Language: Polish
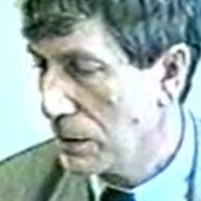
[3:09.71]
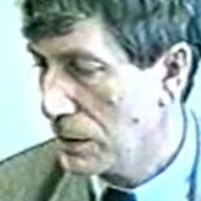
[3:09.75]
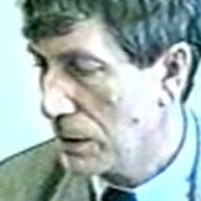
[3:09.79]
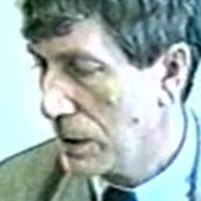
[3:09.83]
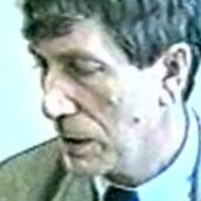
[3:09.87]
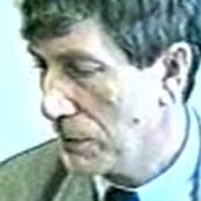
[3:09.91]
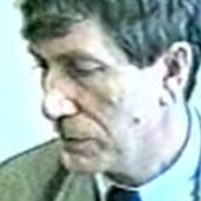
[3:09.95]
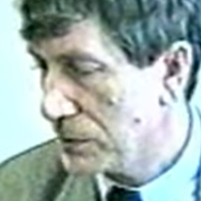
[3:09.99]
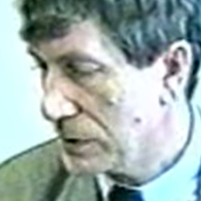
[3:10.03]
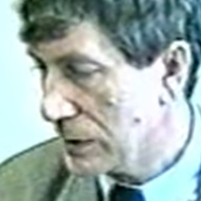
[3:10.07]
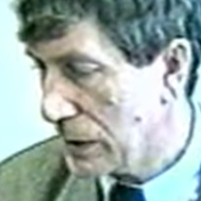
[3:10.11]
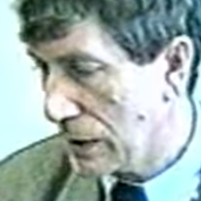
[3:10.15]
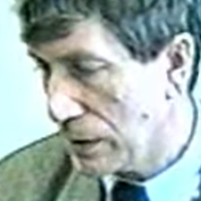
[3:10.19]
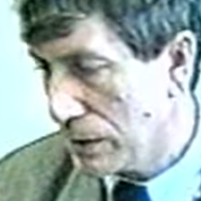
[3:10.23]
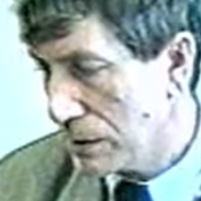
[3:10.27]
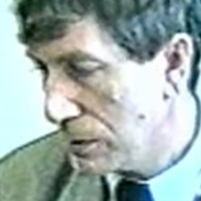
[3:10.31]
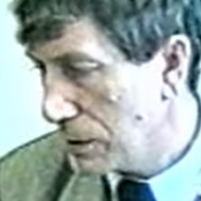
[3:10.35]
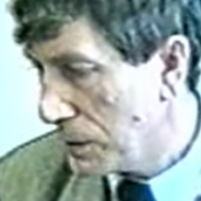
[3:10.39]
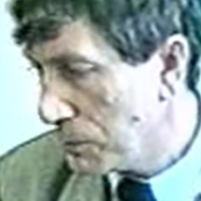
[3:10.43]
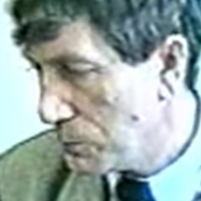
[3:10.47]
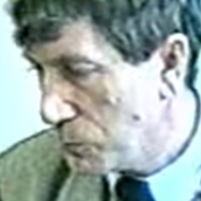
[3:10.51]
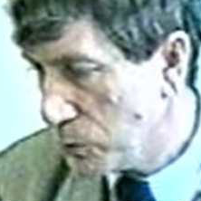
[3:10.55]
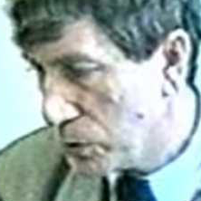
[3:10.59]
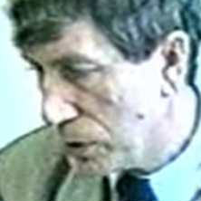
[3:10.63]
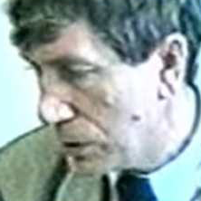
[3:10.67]
a wcale
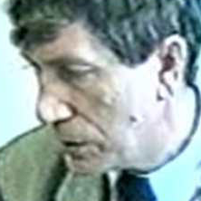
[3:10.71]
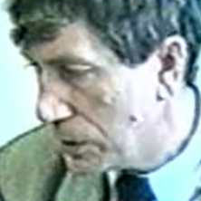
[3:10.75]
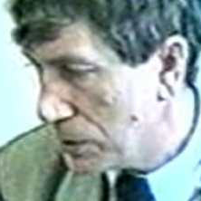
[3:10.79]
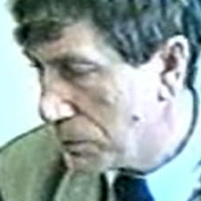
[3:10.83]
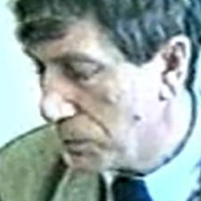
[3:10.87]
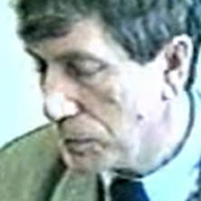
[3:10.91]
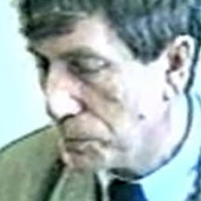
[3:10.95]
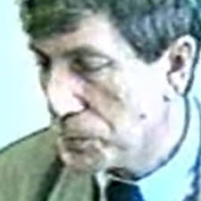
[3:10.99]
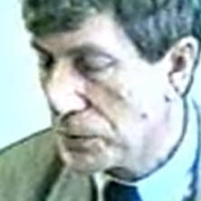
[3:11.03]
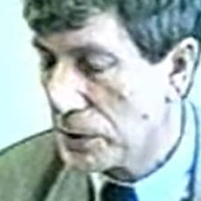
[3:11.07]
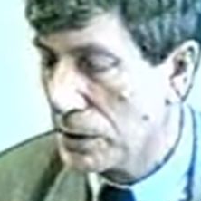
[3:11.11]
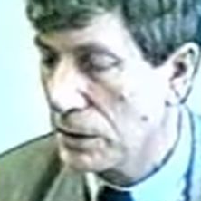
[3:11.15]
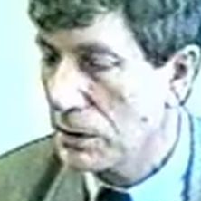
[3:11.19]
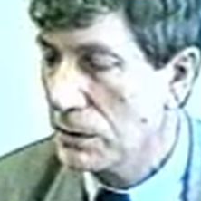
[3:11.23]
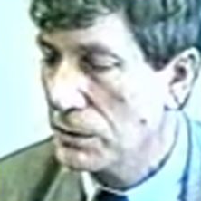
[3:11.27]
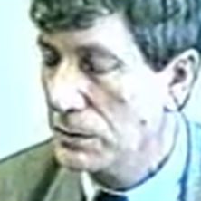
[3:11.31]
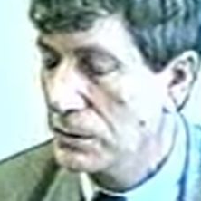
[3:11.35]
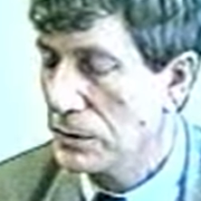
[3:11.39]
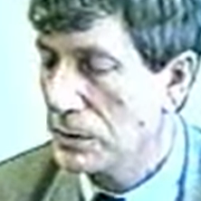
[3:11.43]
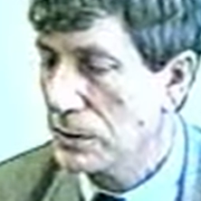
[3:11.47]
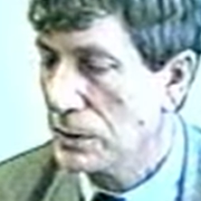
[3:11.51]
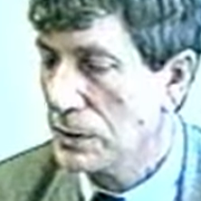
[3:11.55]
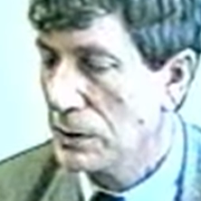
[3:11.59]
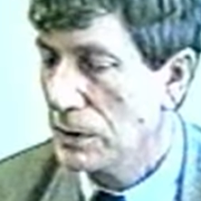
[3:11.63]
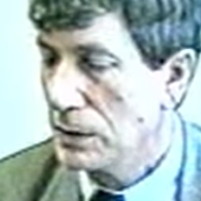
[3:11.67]
nie musieliśmy
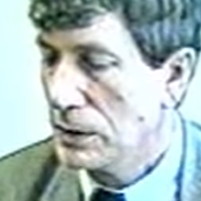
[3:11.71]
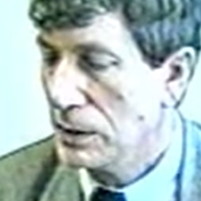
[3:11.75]
przyjąć